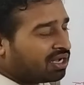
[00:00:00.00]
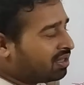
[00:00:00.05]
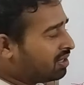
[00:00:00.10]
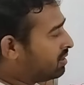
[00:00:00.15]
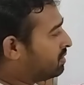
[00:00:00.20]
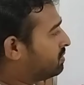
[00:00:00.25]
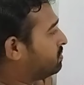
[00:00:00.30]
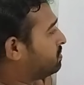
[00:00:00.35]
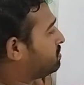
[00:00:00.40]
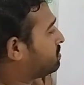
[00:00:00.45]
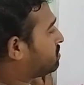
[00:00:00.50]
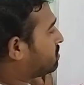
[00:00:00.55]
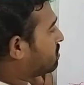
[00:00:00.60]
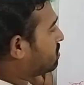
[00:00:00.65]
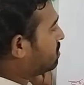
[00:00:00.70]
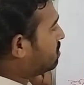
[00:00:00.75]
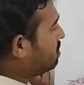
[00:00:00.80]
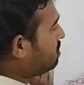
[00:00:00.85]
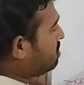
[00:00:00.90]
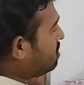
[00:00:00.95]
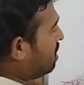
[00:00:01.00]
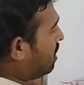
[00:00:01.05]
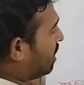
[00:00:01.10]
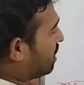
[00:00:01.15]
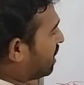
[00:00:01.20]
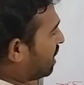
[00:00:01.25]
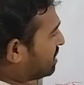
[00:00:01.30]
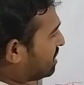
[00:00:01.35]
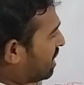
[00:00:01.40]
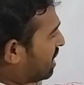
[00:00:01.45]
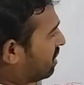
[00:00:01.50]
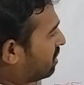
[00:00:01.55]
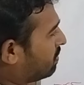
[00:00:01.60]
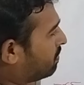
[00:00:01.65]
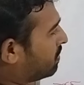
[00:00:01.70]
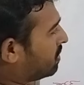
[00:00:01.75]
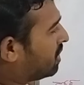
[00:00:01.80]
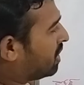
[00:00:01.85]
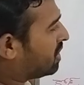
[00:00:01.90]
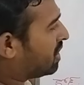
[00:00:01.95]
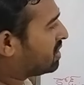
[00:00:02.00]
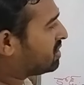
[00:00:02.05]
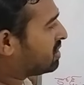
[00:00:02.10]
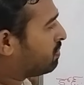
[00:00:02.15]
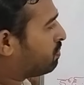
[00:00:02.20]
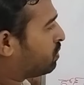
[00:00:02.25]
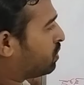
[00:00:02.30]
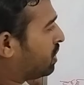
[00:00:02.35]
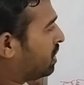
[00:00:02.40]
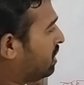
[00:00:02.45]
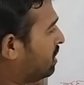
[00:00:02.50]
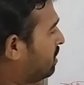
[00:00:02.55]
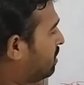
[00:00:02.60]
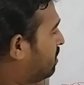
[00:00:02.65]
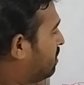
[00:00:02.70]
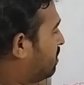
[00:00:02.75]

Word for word: గాథలు కథాసాగరం కథా సంపుటి